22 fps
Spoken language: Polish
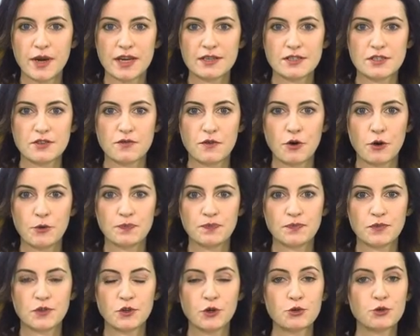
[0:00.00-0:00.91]
Państwo,
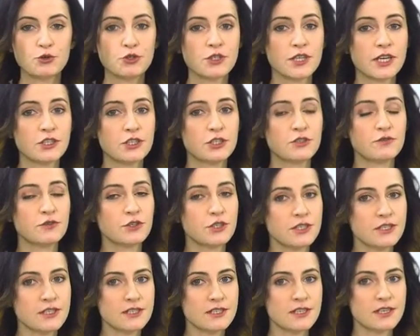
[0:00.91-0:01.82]
to już nasi
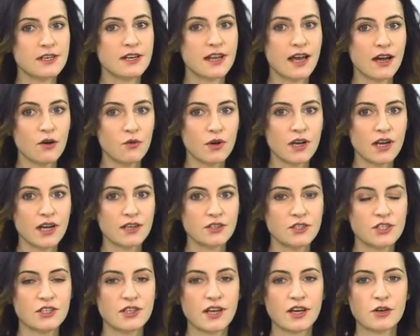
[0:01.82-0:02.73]
wszyscy
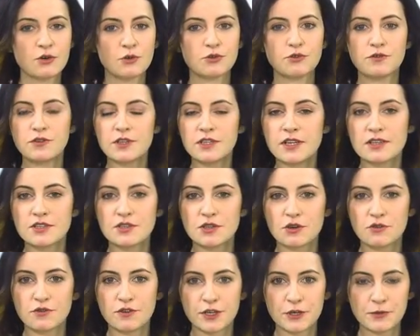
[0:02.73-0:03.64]
laureaci nagród
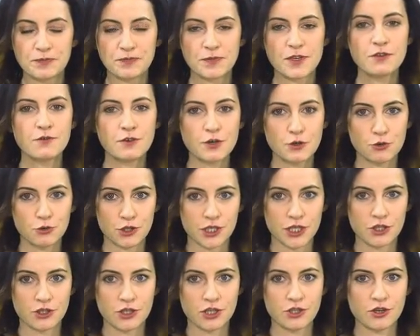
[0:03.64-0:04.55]
finansowych i
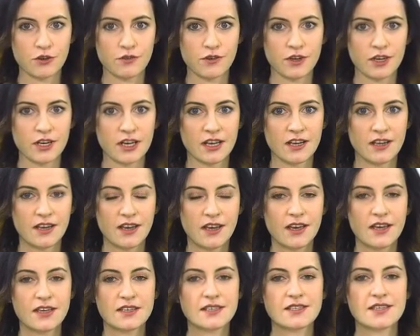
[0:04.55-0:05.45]
wyróżnień rzeczowych.
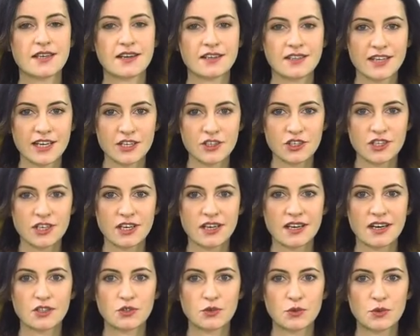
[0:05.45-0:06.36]

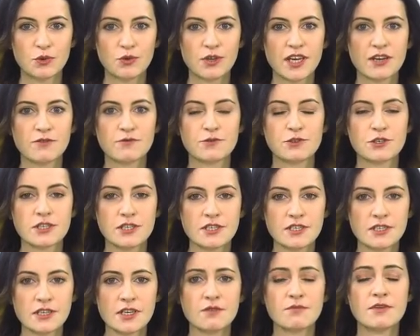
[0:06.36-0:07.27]
Serdecznie gratuluję
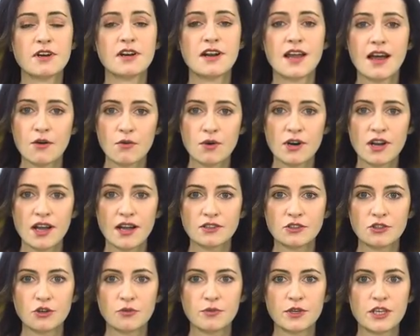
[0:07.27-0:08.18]
wszystkim
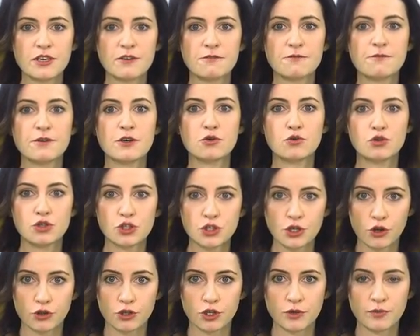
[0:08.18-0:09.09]
laureatom i
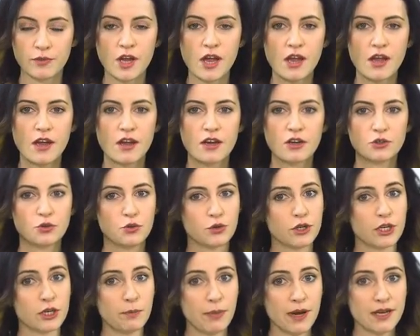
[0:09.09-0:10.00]
wyróżnionym,
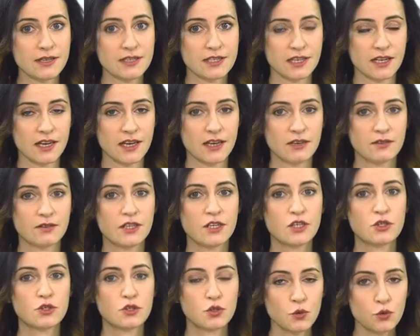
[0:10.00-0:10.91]
których pasje
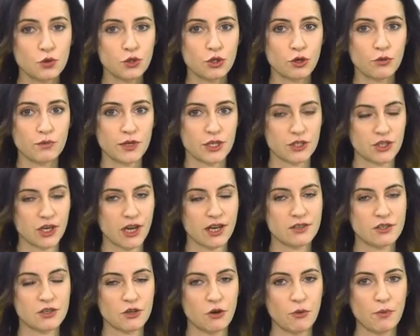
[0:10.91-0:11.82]
służą
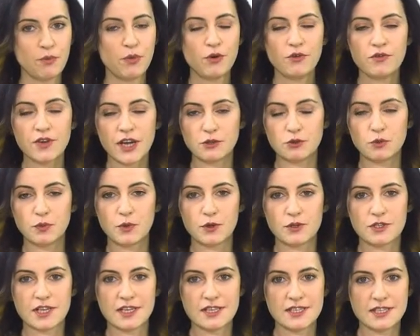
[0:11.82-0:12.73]
mieszkańcom powiatu
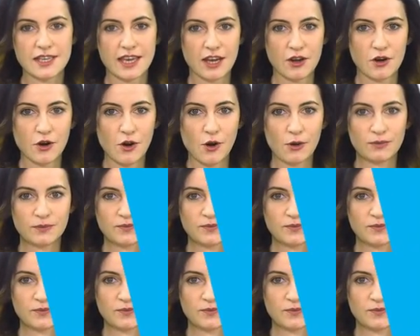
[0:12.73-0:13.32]
poznańskiego.